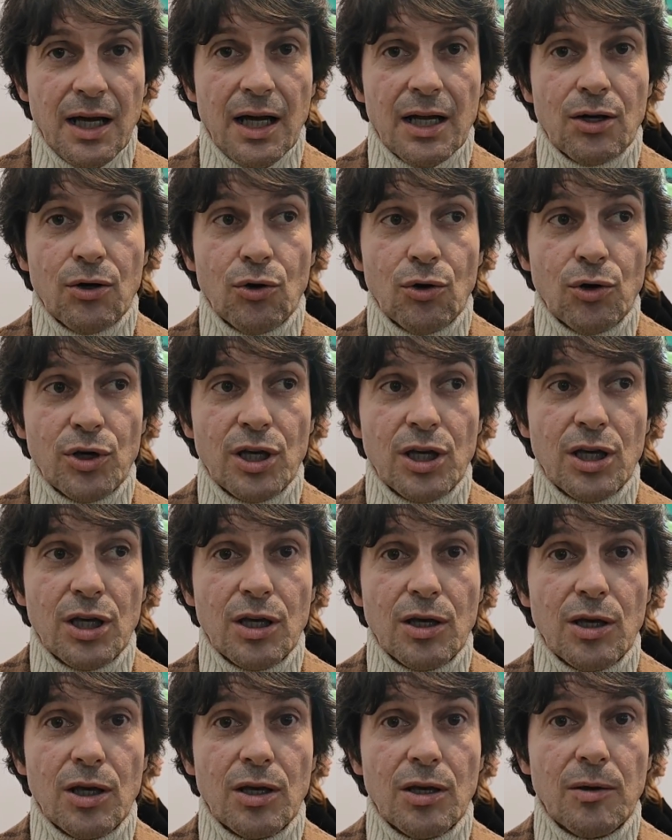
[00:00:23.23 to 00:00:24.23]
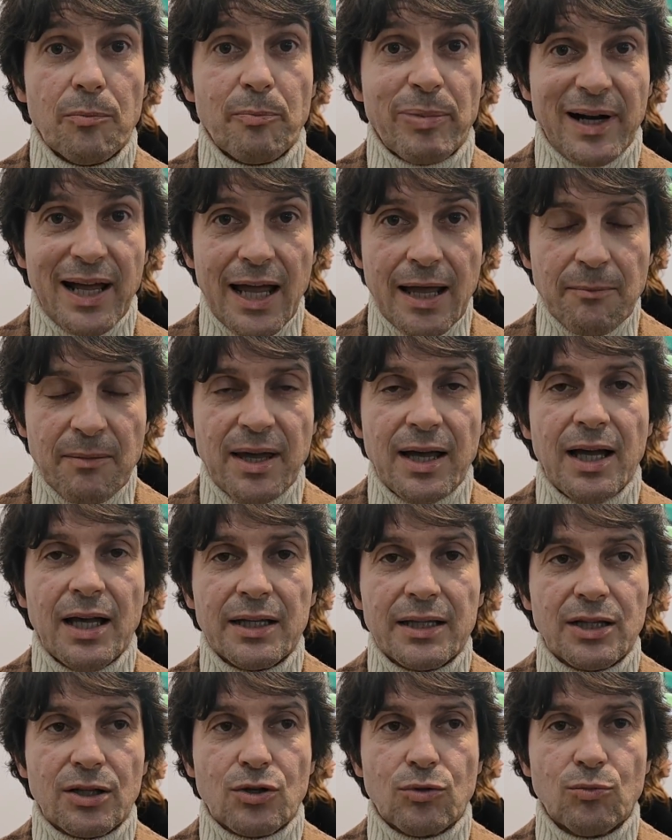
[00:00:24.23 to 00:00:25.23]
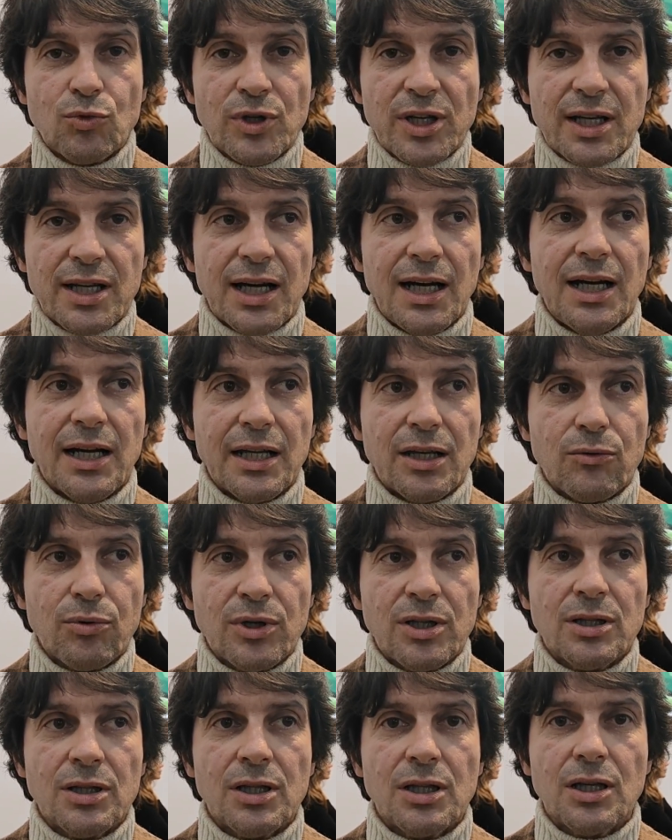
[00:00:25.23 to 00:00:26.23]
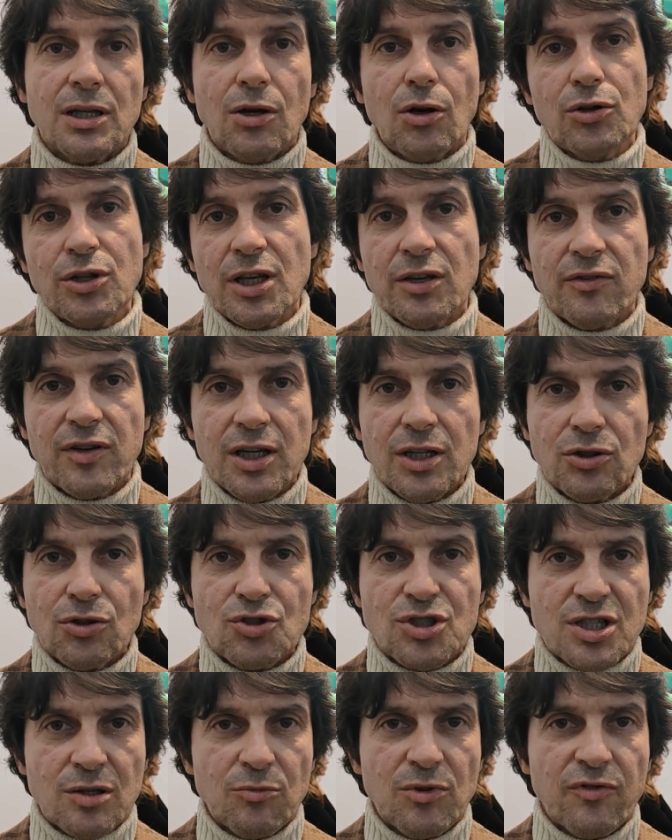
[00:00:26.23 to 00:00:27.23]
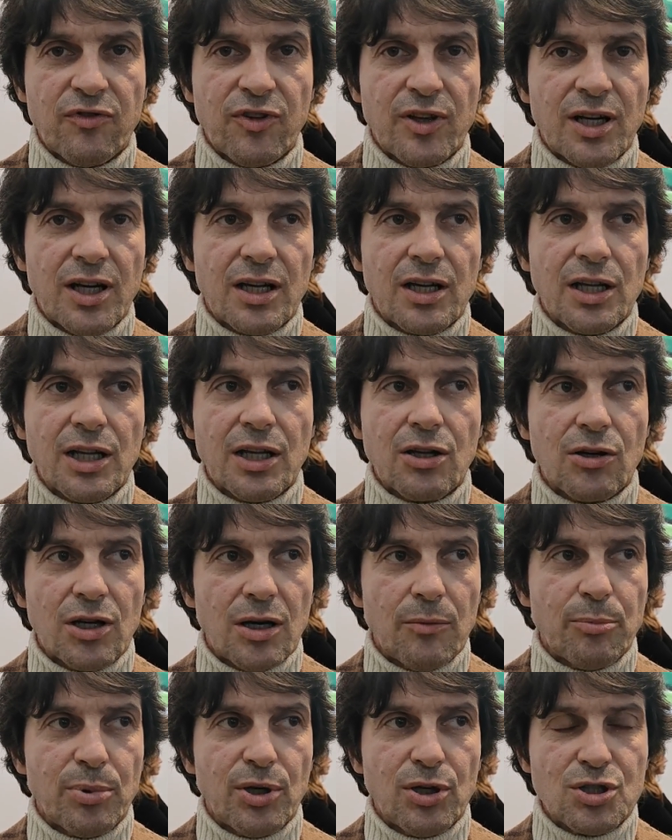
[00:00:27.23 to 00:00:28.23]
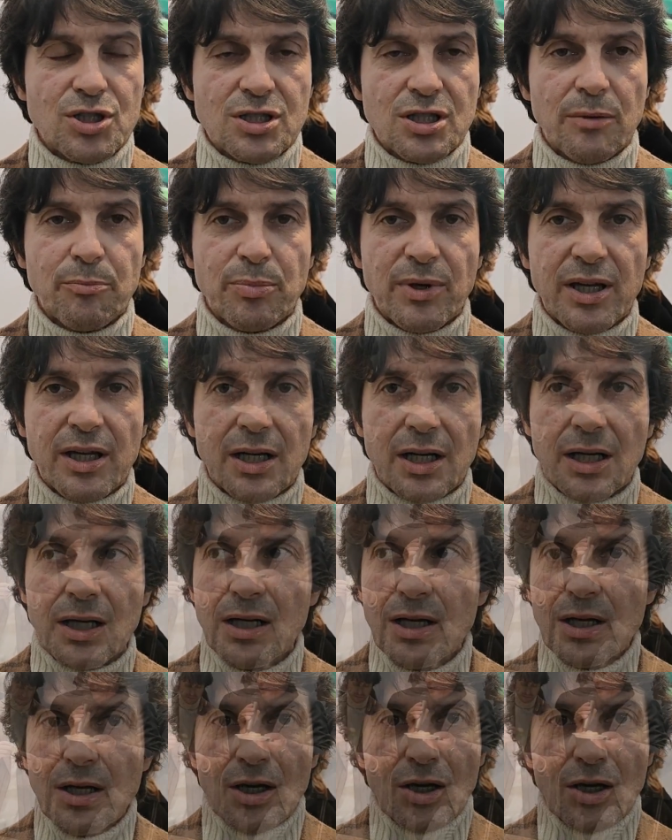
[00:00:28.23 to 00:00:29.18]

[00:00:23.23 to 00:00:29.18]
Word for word: a noi preme anche comunicare, quindi ogni evento siamo in fiera agricola apposta per